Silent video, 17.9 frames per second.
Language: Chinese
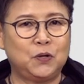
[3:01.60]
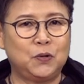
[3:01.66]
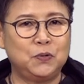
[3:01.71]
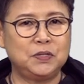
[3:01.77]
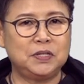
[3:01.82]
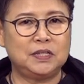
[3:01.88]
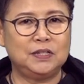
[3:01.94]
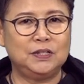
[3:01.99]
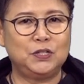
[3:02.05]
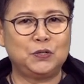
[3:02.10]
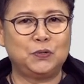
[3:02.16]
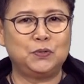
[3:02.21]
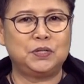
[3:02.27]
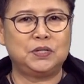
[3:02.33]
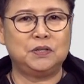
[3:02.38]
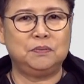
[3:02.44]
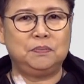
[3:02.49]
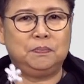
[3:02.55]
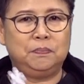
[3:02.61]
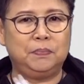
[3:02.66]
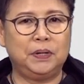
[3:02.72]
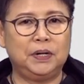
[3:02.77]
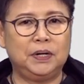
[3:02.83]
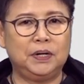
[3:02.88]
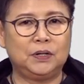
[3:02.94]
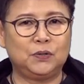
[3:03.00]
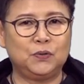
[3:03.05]
险公司就是
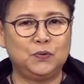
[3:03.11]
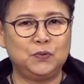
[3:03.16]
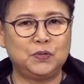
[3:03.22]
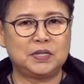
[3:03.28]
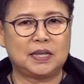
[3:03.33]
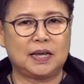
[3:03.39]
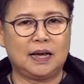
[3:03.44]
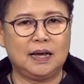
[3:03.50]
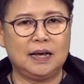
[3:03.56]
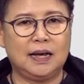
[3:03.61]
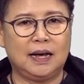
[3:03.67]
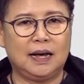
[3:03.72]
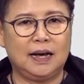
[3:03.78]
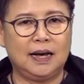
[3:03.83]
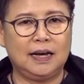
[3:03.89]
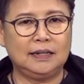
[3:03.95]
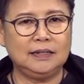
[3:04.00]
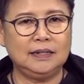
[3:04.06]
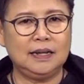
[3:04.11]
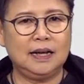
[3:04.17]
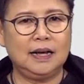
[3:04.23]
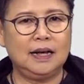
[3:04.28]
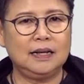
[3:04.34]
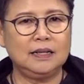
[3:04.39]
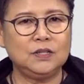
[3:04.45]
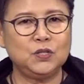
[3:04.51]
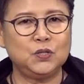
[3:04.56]
perusahaan
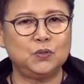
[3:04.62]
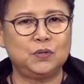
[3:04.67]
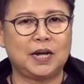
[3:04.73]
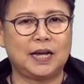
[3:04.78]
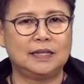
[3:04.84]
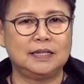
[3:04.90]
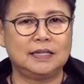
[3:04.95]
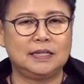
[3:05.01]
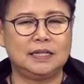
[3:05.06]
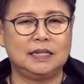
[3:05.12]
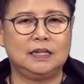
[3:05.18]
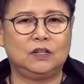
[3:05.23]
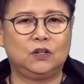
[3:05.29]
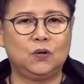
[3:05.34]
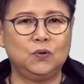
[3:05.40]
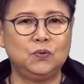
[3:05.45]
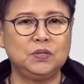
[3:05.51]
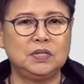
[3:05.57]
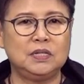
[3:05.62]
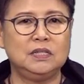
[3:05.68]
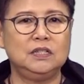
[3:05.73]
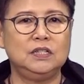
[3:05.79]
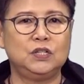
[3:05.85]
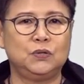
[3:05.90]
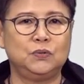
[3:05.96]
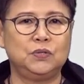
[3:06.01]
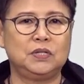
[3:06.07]
asuransi，公
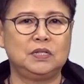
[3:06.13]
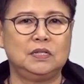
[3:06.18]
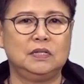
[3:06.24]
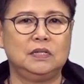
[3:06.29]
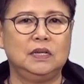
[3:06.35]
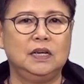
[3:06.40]
司就